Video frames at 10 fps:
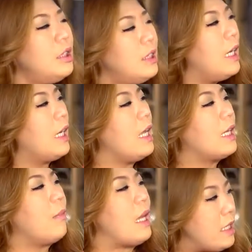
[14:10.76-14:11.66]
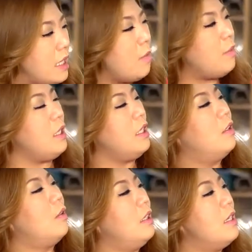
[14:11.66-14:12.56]
สึกยังไงกับอาชีพนี้ที่
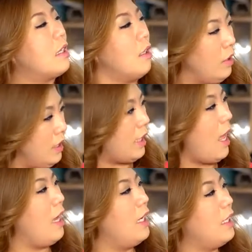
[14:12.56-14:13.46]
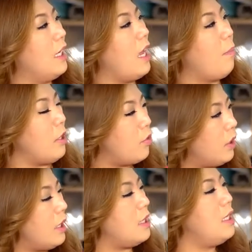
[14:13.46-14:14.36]
เราเลือกเราเลือกแล้วนะคะเป็นธุร
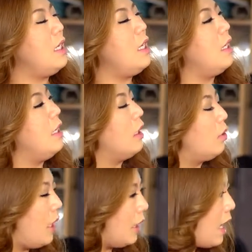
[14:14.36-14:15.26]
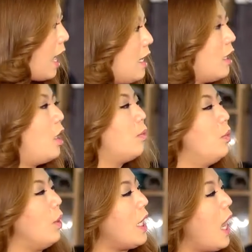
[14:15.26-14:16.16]
กิจที่เลี้ยงตัวเองได้เลี้ยงครอบค
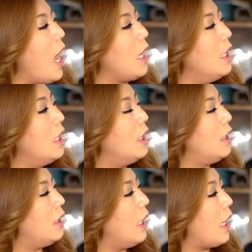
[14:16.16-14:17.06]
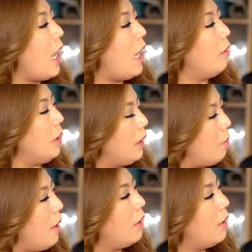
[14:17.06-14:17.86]
รัวได้นะคะเป็นไงบ้า